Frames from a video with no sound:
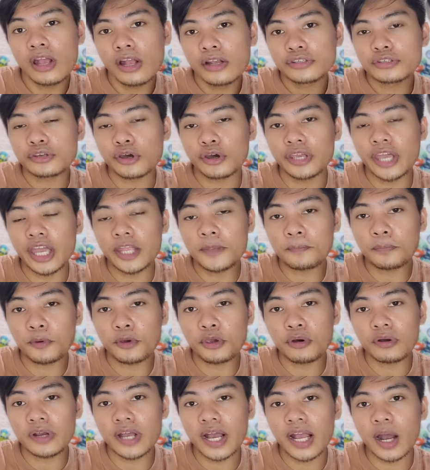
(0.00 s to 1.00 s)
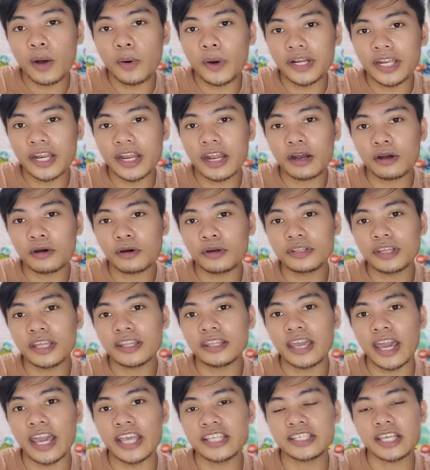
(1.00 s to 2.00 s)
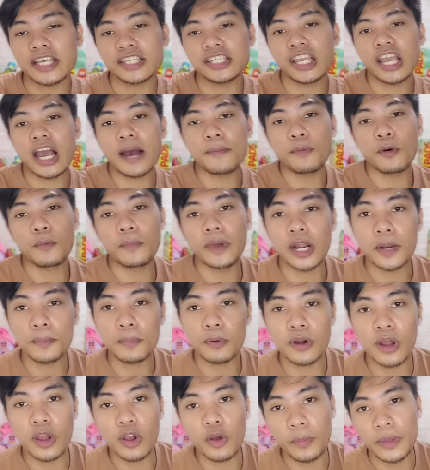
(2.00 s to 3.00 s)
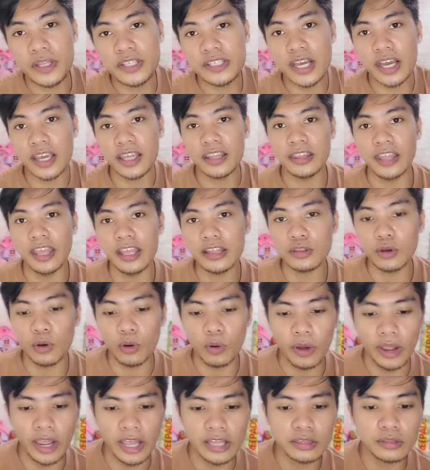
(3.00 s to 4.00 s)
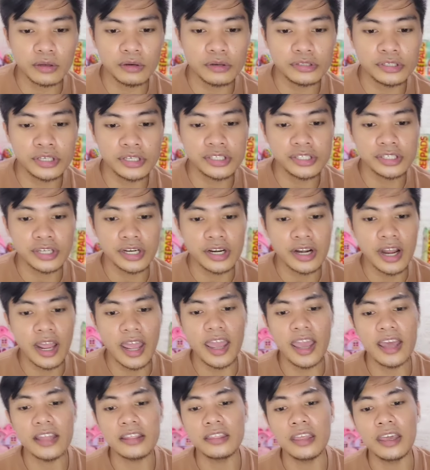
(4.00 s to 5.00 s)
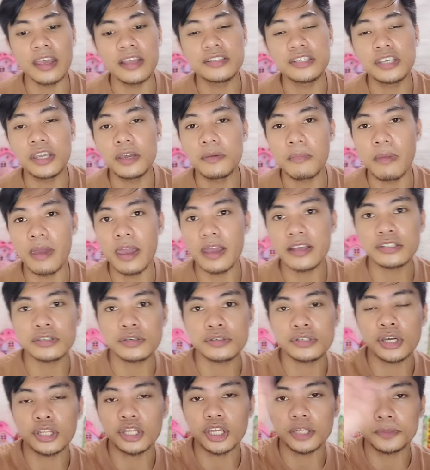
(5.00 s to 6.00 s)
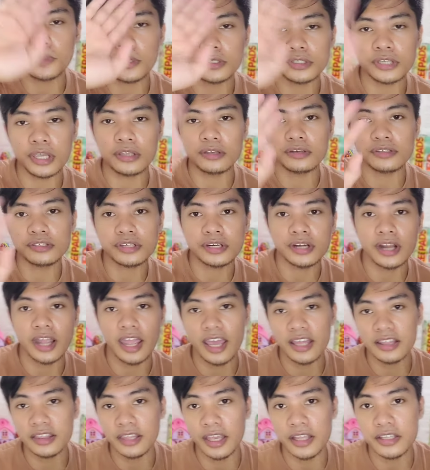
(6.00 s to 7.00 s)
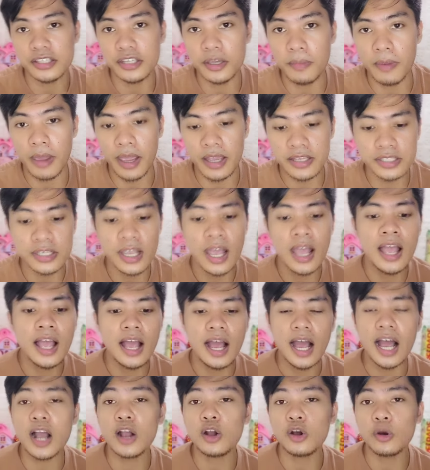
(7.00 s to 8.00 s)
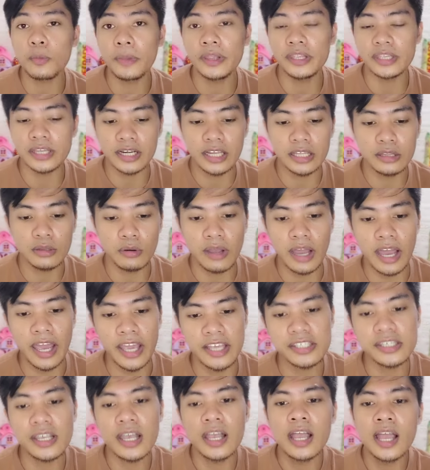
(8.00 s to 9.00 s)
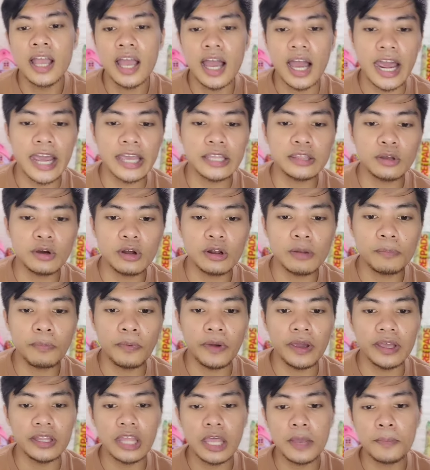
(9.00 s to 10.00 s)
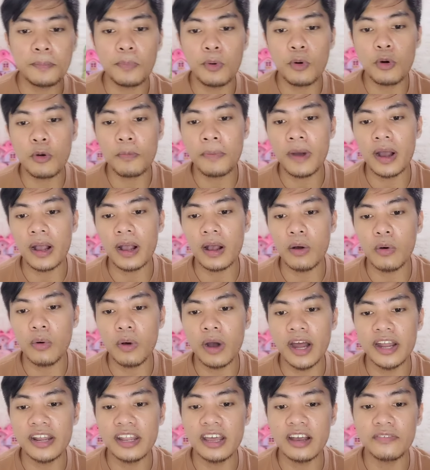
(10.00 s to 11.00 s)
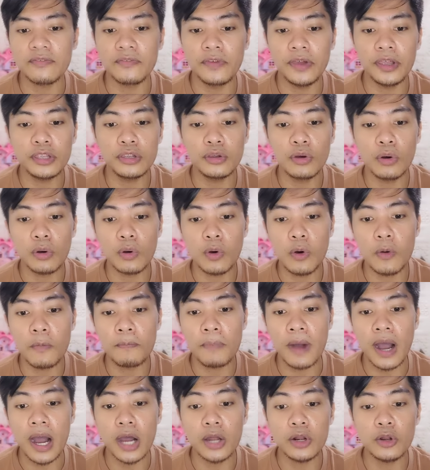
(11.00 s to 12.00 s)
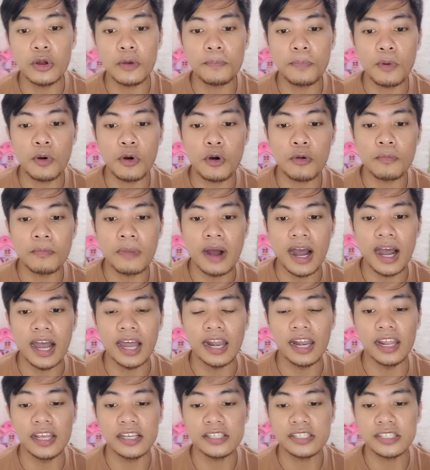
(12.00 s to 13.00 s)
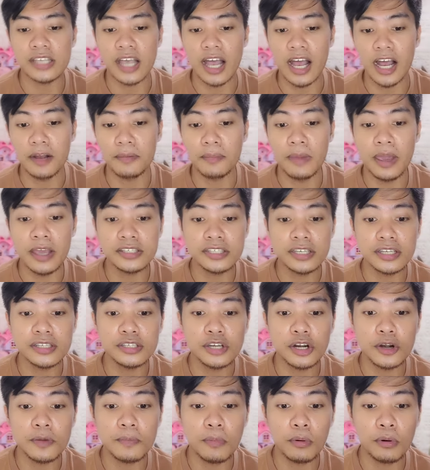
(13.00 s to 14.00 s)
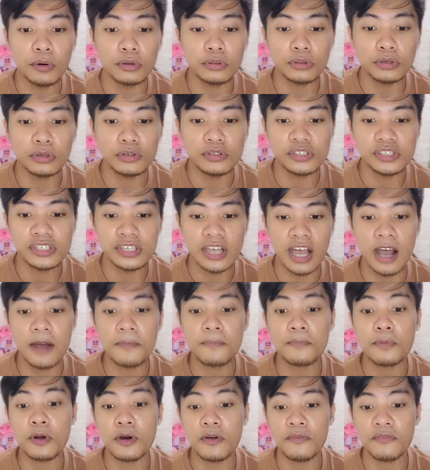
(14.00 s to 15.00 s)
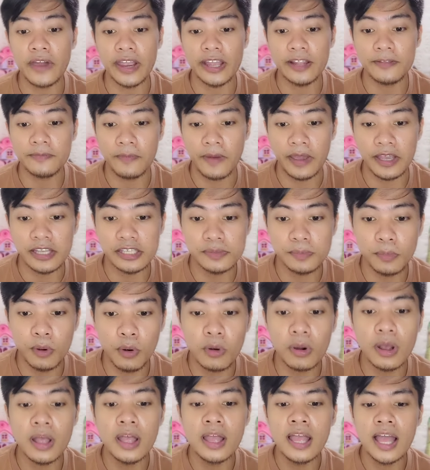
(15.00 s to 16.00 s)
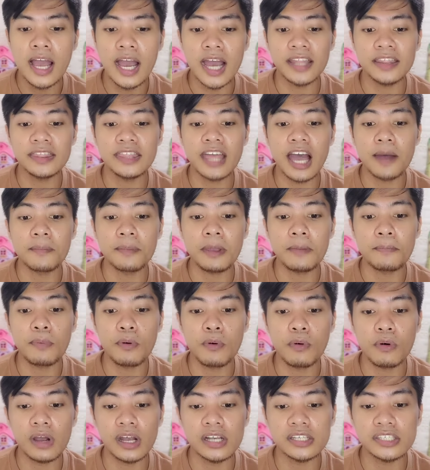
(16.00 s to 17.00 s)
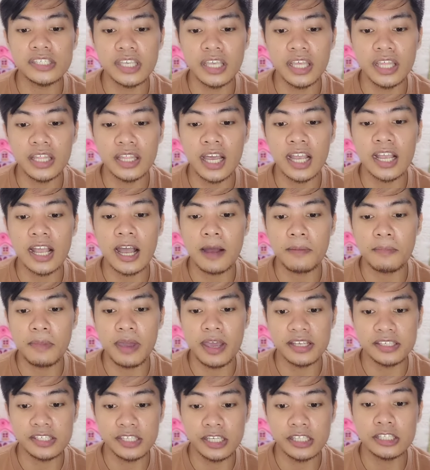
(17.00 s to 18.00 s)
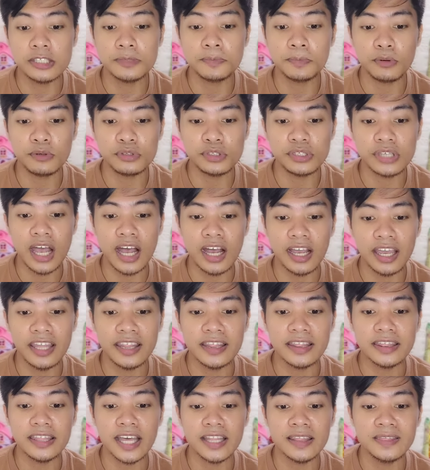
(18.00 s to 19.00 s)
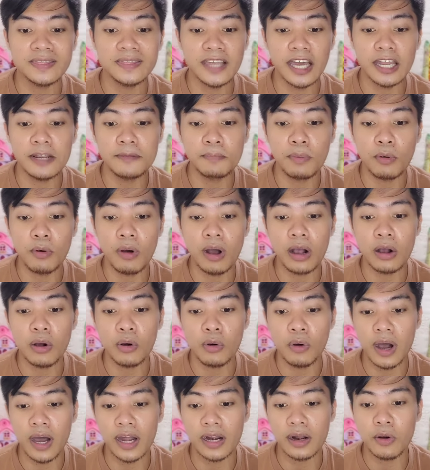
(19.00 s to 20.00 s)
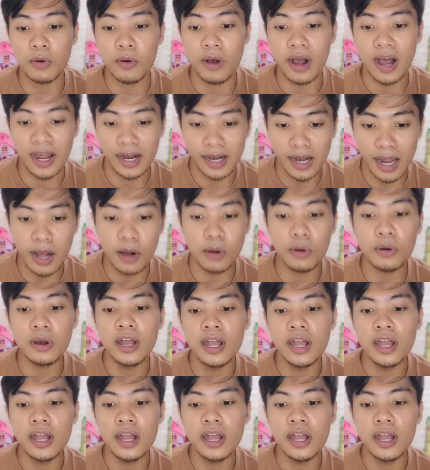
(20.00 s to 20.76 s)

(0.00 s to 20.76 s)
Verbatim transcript: So yan po yung gagawa ni ng content guys kasi nga po meron po nag akin dito. Ito si Sir ATJ Mix. So shout out po sa inyo Sir ATJ Mix. Ang comment niya dito guys, Idol pwede po paggawa ng video kung paano po maalis ang messenger button sa profile Facebook. Ang dami po kasi nag-message po sa akin, tad-tad po ako araw-araw.